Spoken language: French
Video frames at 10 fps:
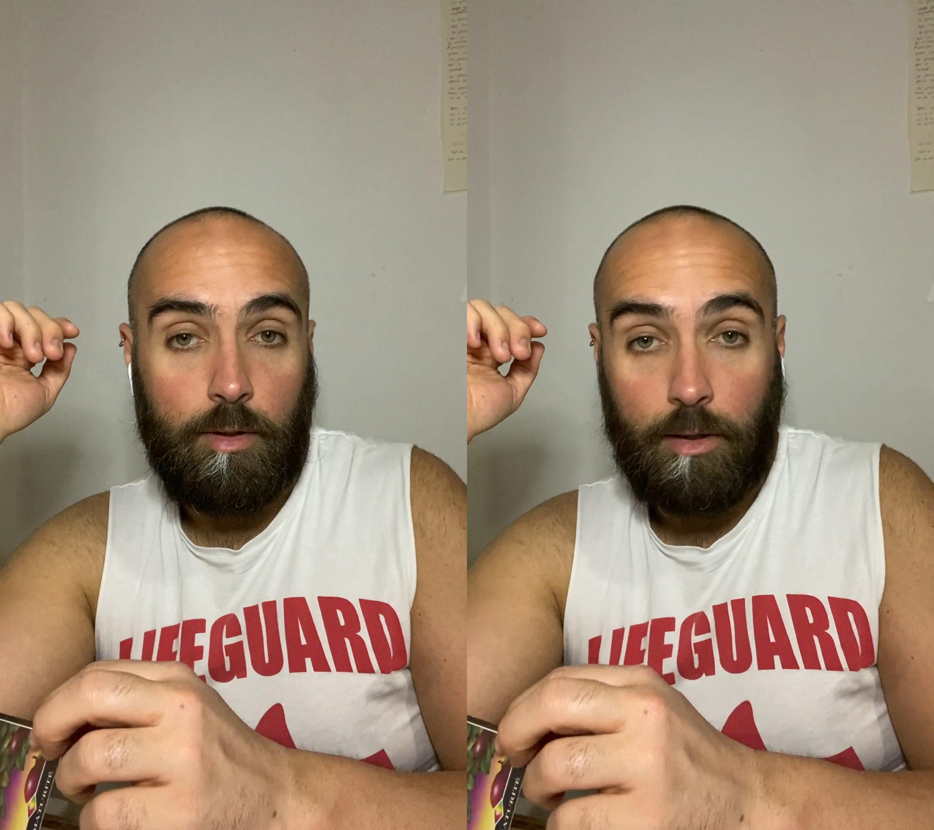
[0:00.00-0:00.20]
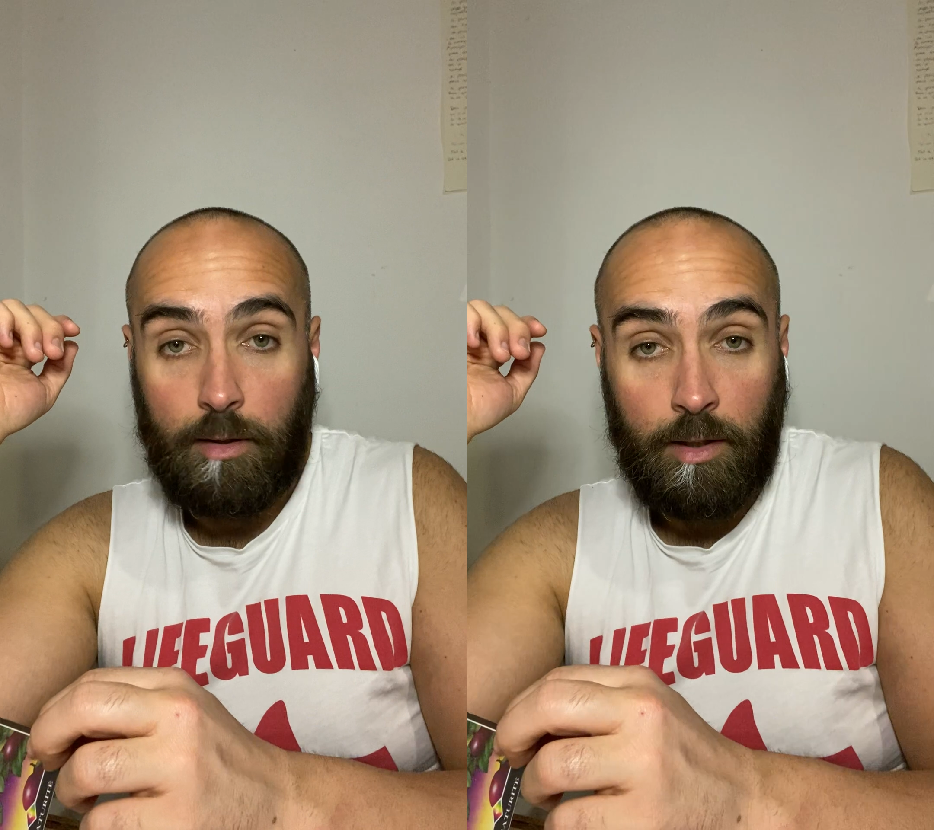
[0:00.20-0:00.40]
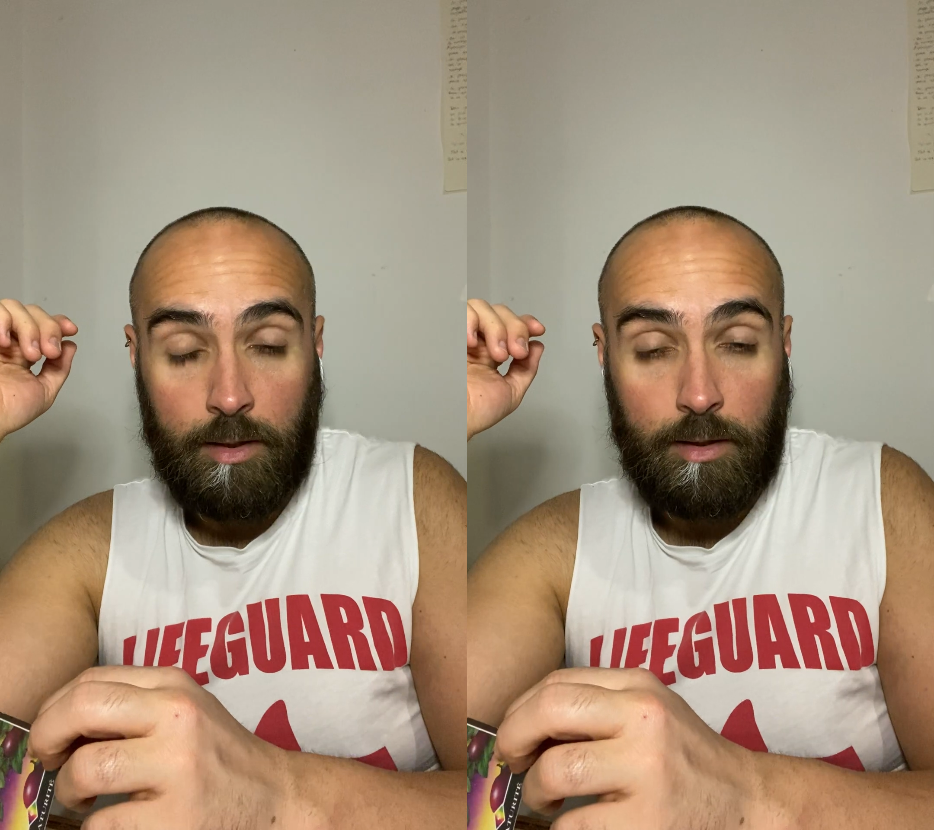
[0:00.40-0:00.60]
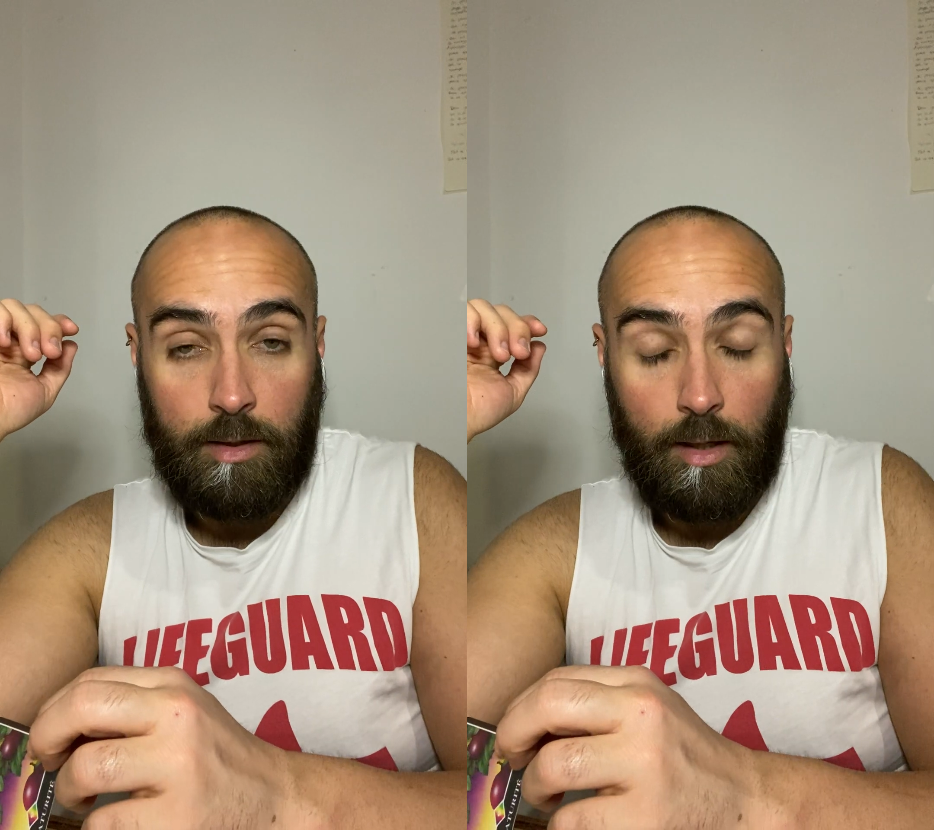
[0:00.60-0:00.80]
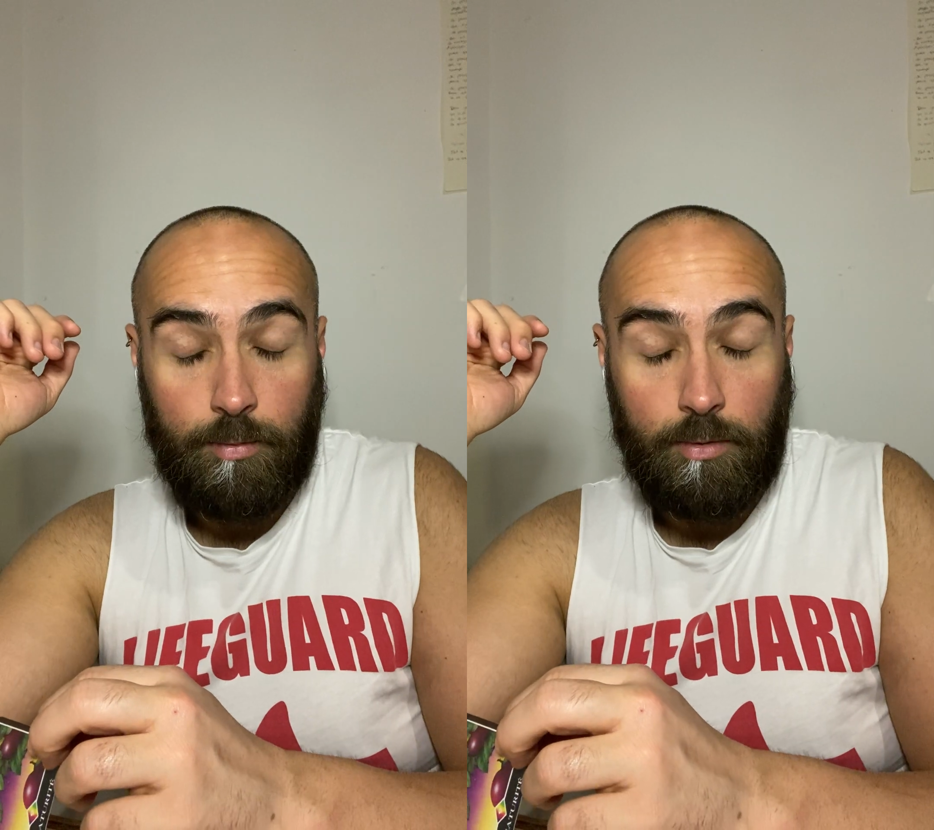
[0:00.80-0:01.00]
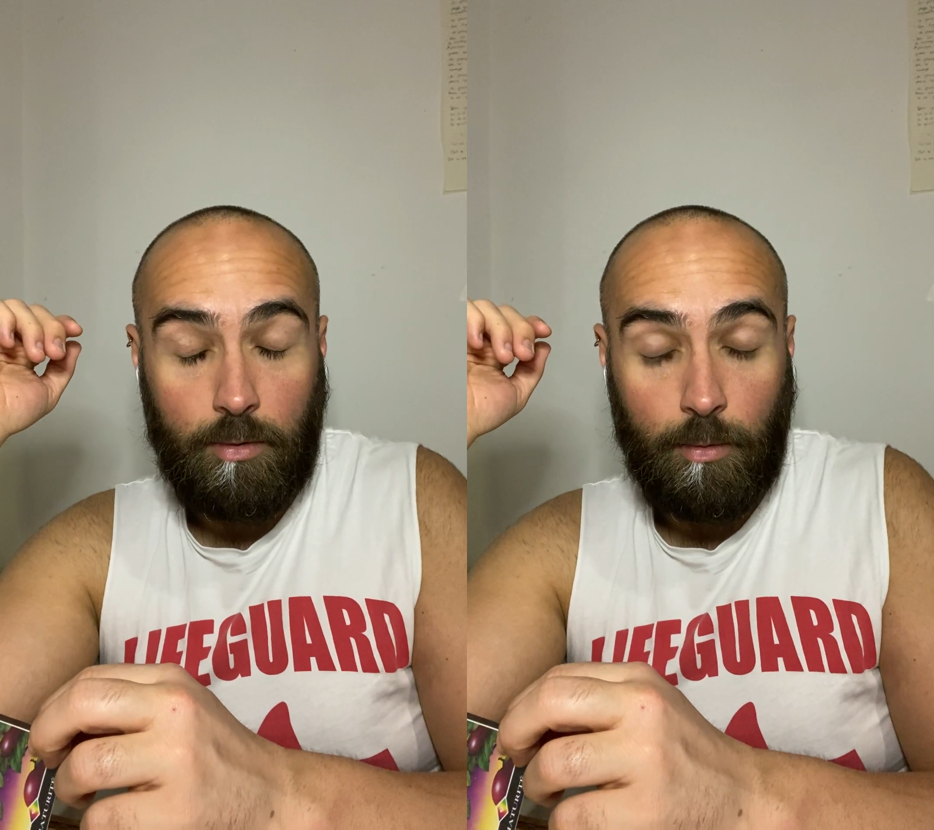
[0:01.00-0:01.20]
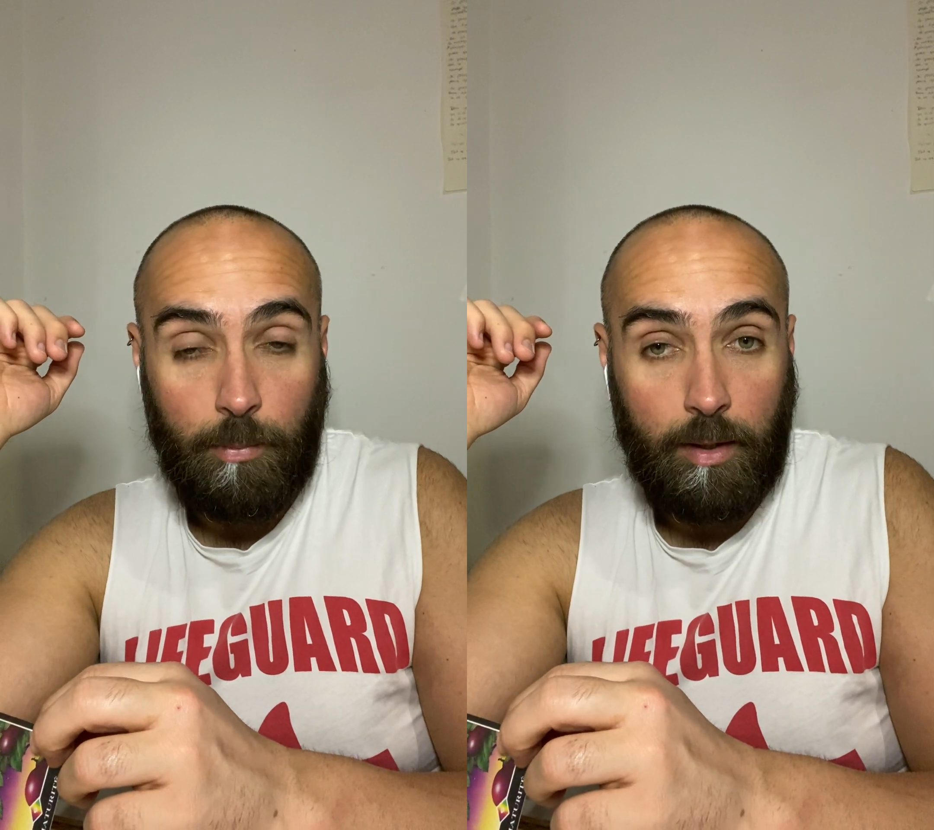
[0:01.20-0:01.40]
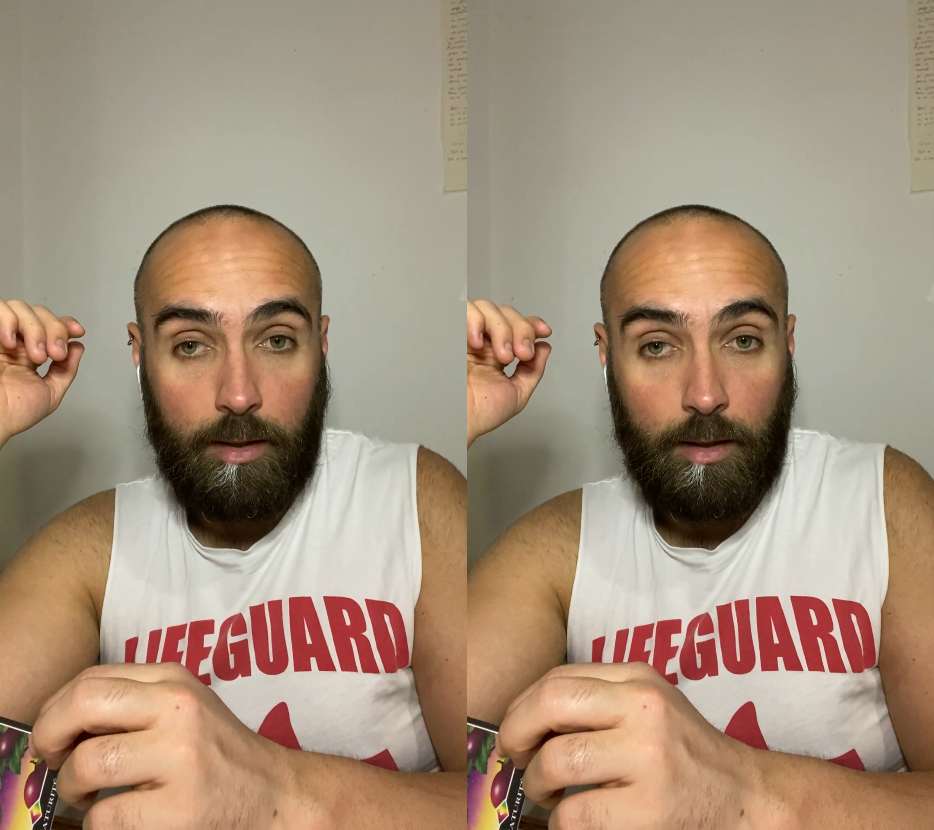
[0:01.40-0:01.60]
qui n'existait absolument
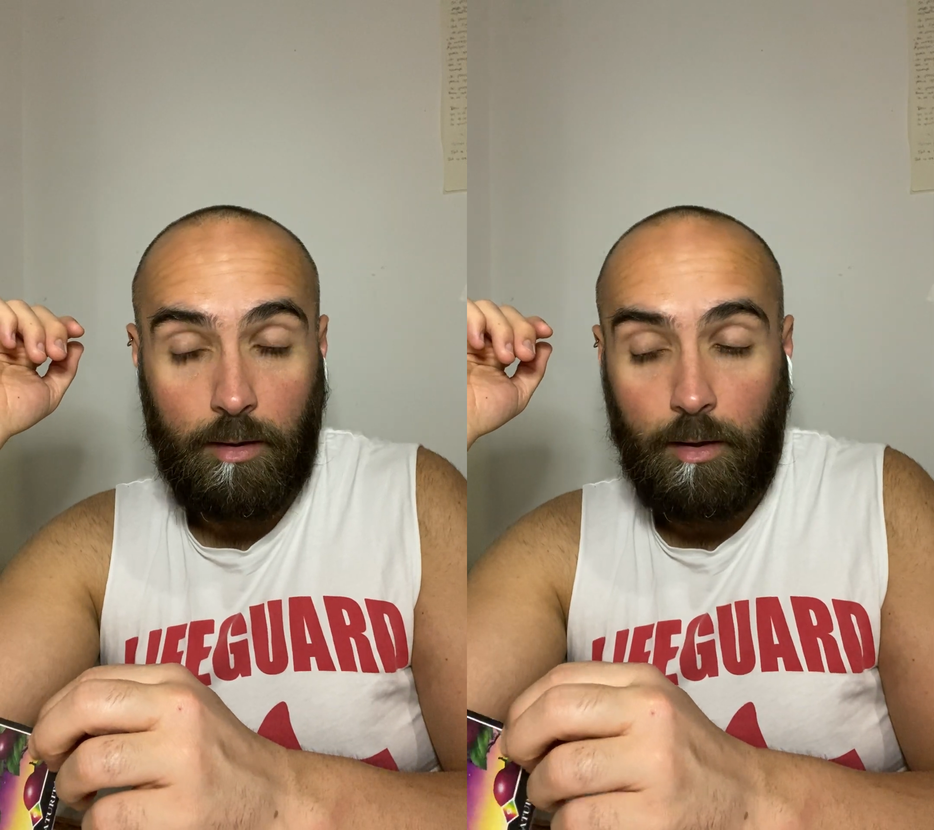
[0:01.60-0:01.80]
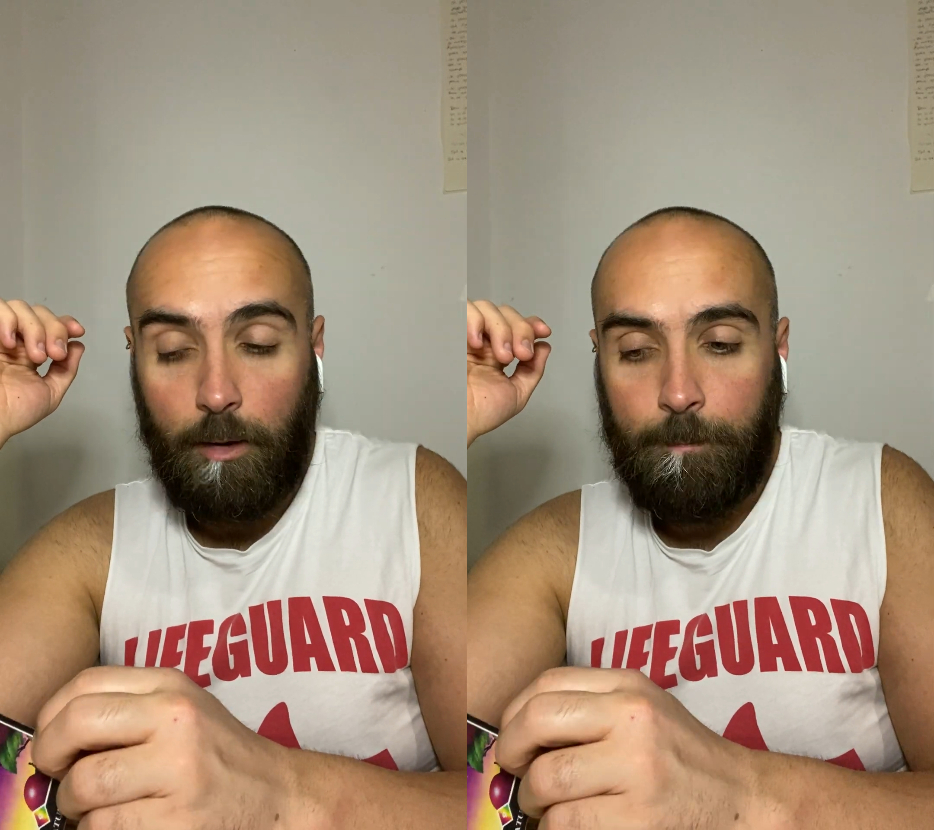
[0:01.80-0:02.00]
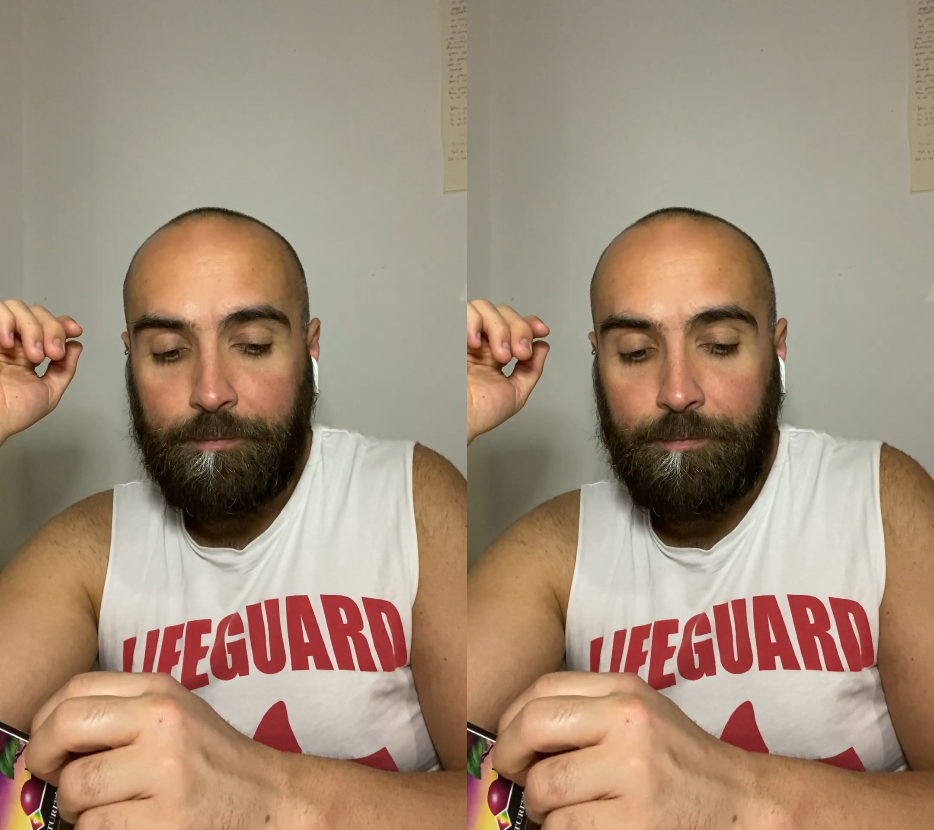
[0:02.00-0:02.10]
pas d'ailleurs.